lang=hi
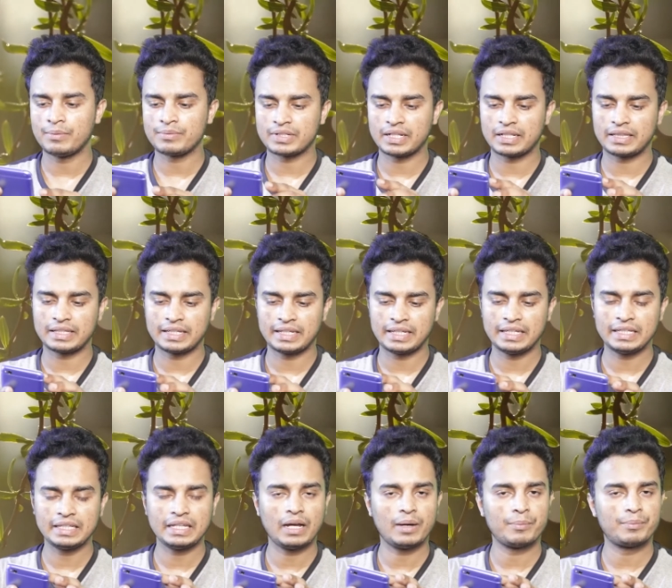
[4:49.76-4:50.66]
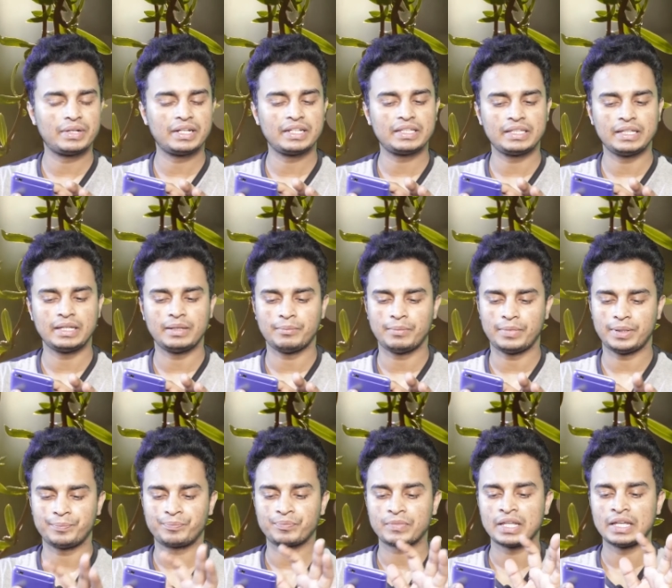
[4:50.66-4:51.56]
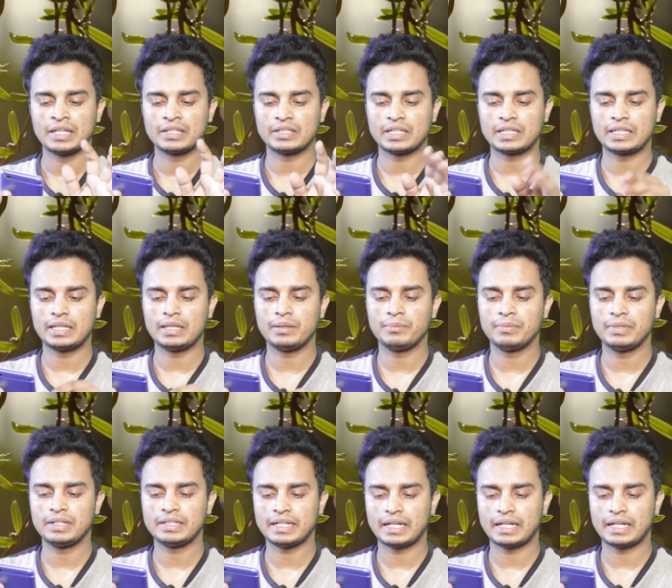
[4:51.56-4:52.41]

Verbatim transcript: हम चलते हैं अपनी थीम में तो थीम में